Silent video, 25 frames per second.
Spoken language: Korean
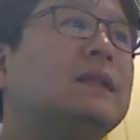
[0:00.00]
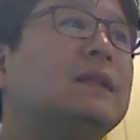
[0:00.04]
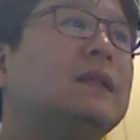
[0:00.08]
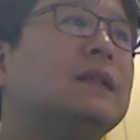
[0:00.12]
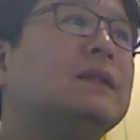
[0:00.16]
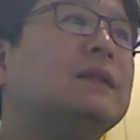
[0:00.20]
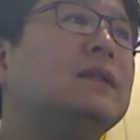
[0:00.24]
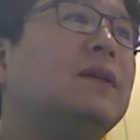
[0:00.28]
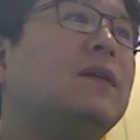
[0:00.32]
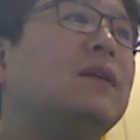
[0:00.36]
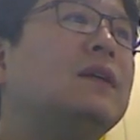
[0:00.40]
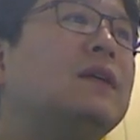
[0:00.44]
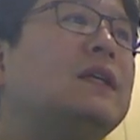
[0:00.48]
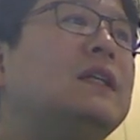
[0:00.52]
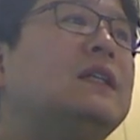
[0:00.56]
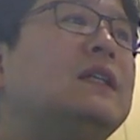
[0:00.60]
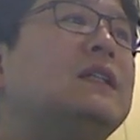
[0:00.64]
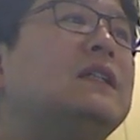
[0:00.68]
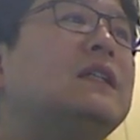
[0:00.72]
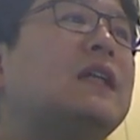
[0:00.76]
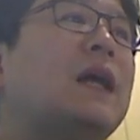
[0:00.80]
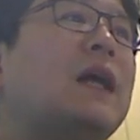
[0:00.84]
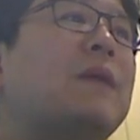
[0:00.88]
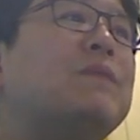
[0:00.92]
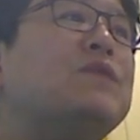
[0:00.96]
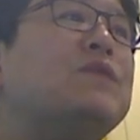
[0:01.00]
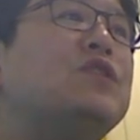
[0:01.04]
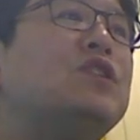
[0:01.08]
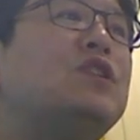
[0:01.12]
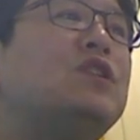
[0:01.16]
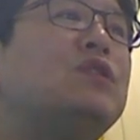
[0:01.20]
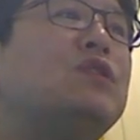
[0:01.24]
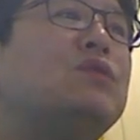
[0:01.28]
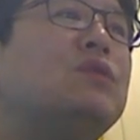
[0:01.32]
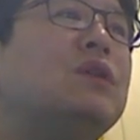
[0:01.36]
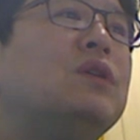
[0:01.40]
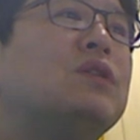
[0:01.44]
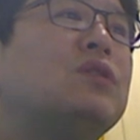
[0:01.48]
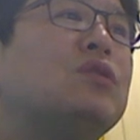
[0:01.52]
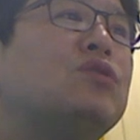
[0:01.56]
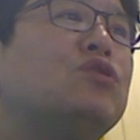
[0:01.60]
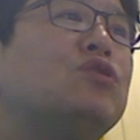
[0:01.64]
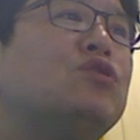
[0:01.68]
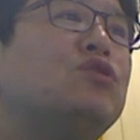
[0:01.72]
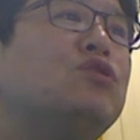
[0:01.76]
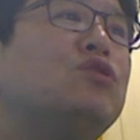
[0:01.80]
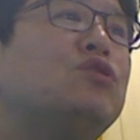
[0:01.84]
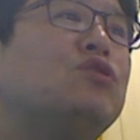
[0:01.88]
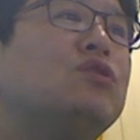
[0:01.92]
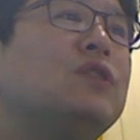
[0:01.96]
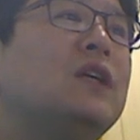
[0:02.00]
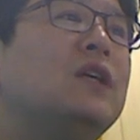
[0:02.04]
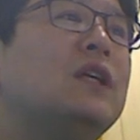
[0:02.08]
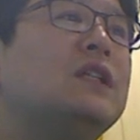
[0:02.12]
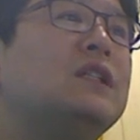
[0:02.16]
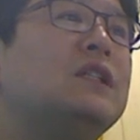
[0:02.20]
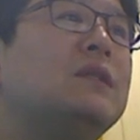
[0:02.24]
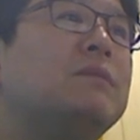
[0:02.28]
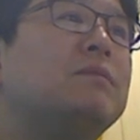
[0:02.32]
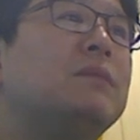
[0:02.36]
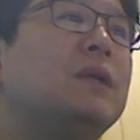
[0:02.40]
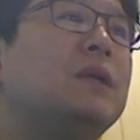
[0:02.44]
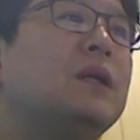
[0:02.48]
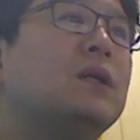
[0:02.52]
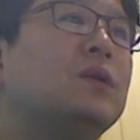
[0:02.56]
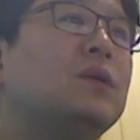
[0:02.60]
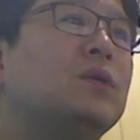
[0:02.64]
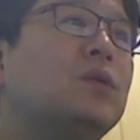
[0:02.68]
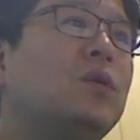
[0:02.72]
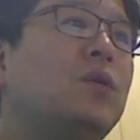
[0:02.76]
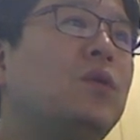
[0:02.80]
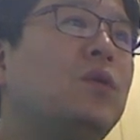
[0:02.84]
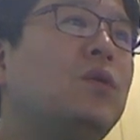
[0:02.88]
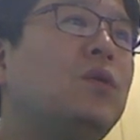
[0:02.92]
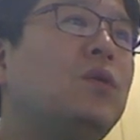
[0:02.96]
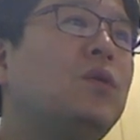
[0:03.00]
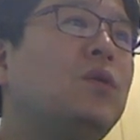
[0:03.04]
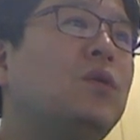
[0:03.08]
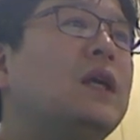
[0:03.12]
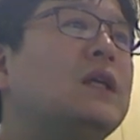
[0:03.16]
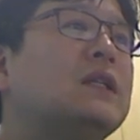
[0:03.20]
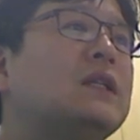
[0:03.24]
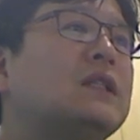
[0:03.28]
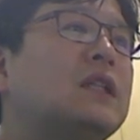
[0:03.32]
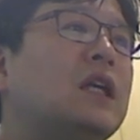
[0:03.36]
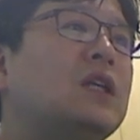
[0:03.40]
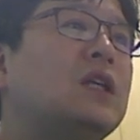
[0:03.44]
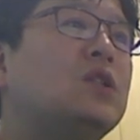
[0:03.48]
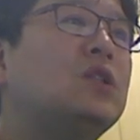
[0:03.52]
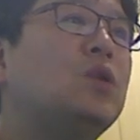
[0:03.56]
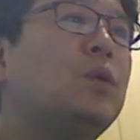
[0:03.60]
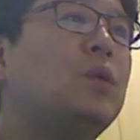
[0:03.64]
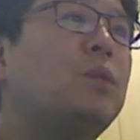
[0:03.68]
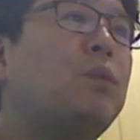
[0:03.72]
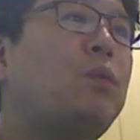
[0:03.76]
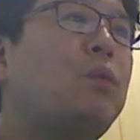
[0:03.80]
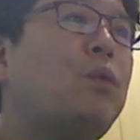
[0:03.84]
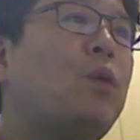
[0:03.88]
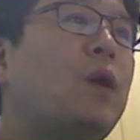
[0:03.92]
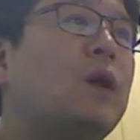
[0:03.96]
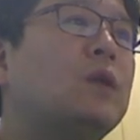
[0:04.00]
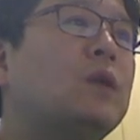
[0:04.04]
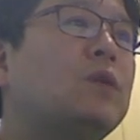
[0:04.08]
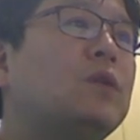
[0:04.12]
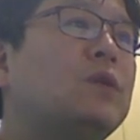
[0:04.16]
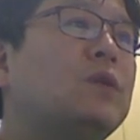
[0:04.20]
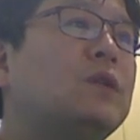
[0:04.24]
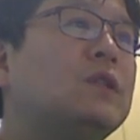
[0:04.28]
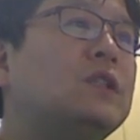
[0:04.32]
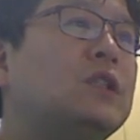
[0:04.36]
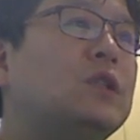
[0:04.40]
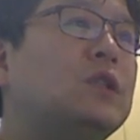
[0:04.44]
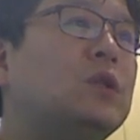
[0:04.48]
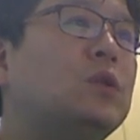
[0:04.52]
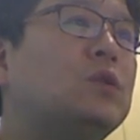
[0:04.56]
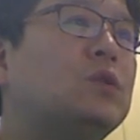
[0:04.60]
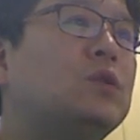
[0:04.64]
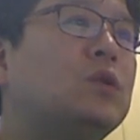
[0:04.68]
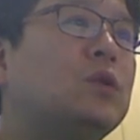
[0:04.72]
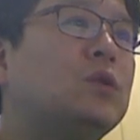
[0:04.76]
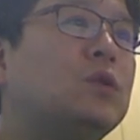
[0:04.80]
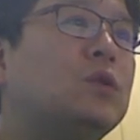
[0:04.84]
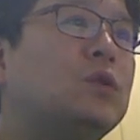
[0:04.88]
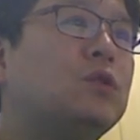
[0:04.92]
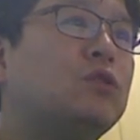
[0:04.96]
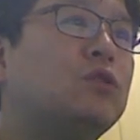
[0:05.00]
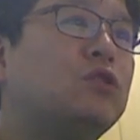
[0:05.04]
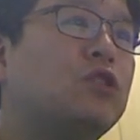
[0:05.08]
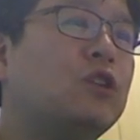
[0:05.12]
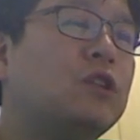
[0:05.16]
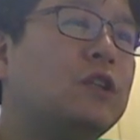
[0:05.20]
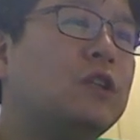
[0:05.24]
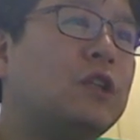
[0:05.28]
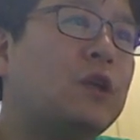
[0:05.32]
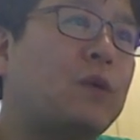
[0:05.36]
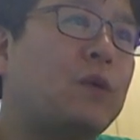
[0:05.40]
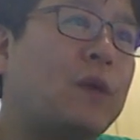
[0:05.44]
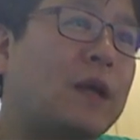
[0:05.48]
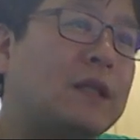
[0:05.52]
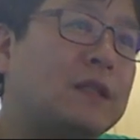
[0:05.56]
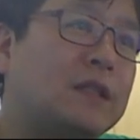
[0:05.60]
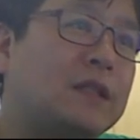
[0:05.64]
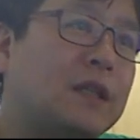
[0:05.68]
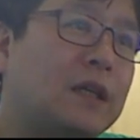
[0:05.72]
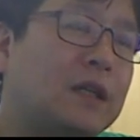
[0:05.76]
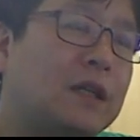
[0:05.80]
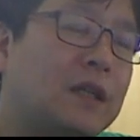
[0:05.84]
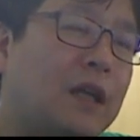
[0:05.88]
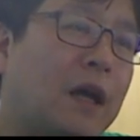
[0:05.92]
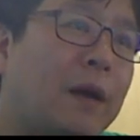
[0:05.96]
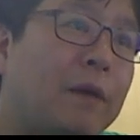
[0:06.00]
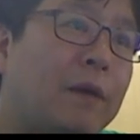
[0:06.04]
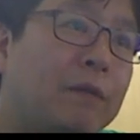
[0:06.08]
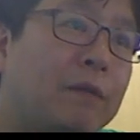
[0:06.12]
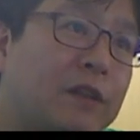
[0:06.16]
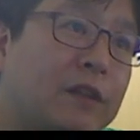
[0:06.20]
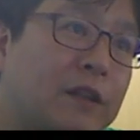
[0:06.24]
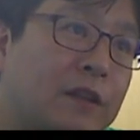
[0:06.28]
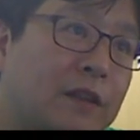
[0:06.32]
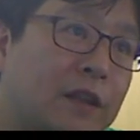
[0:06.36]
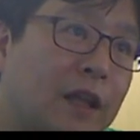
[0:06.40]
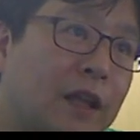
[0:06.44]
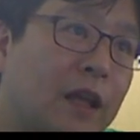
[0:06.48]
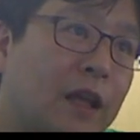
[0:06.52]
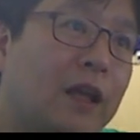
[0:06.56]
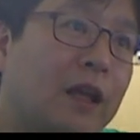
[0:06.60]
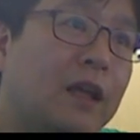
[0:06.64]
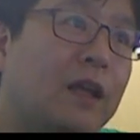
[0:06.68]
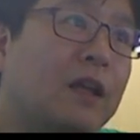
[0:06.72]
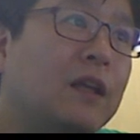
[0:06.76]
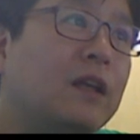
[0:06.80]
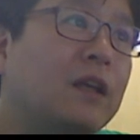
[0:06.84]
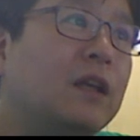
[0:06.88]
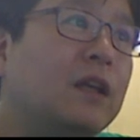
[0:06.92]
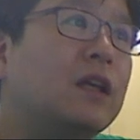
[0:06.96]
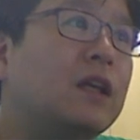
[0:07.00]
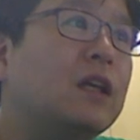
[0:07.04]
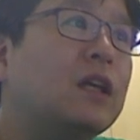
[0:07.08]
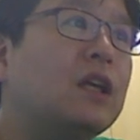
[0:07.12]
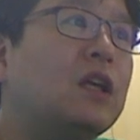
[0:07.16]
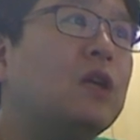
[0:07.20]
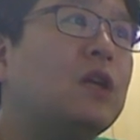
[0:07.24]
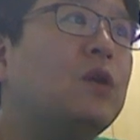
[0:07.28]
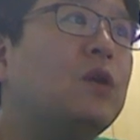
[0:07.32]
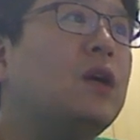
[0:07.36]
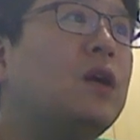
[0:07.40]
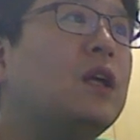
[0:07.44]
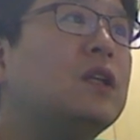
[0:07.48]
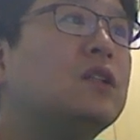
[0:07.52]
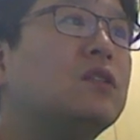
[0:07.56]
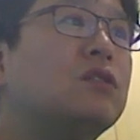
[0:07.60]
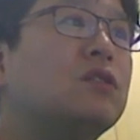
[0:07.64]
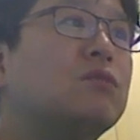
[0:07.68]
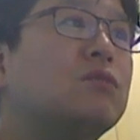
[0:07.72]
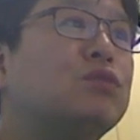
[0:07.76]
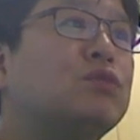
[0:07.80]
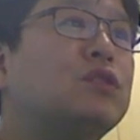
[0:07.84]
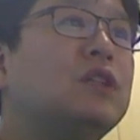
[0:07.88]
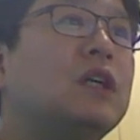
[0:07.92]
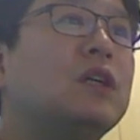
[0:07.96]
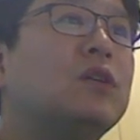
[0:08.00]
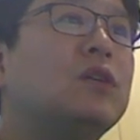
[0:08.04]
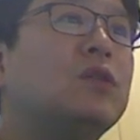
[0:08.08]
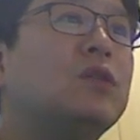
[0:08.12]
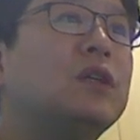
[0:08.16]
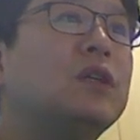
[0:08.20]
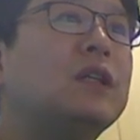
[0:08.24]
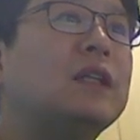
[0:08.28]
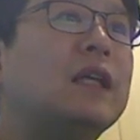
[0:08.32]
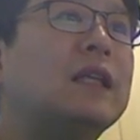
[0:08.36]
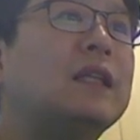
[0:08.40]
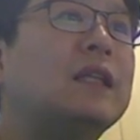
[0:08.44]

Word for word: 그래서 이 감시를 위해서 수술 중에 심박동, 산소 포화도를 지속적으로 저희들이 관찰을 하는데, 이러한 부작용